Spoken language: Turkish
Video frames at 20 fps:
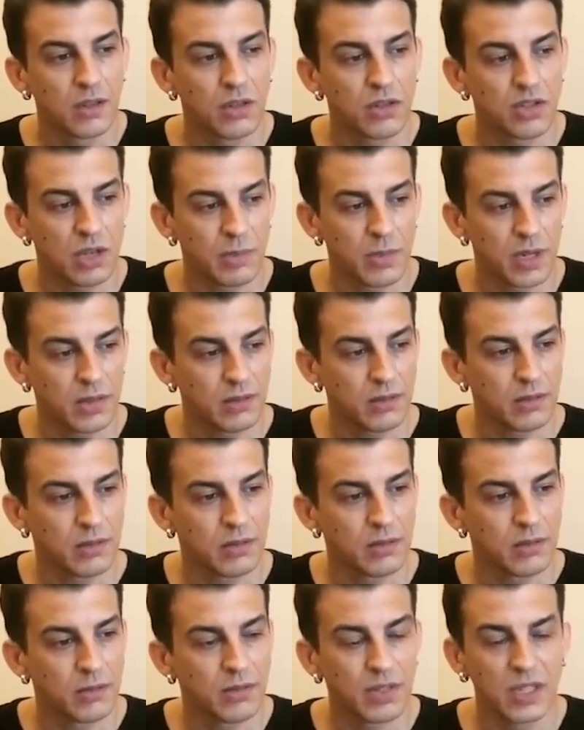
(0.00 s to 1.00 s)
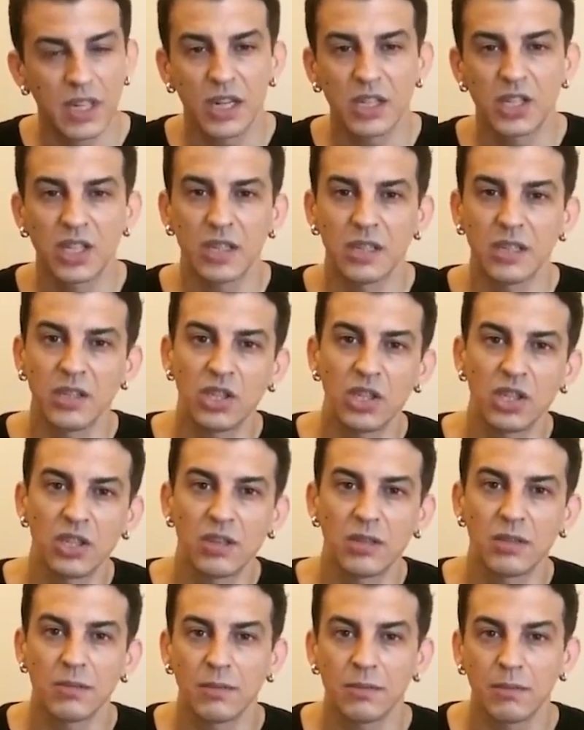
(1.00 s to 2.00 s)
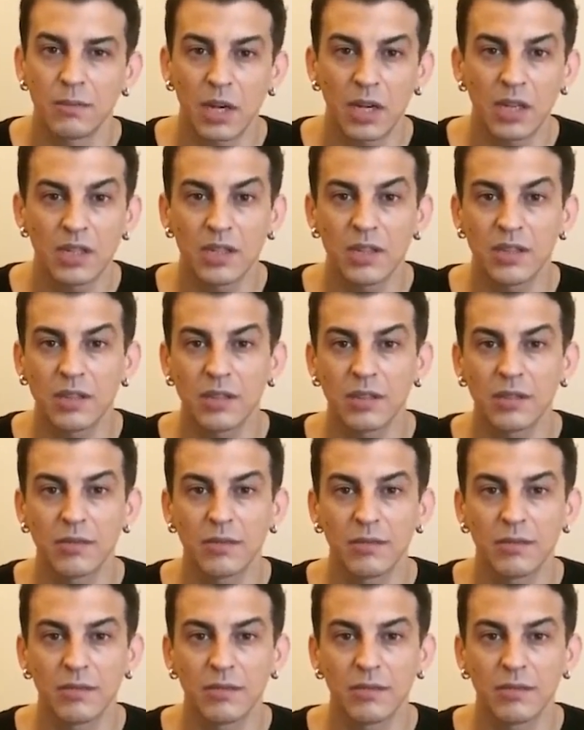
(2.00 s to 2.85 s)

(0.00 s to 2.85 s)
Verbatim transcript: O zaman Fidan Challenge başlasın.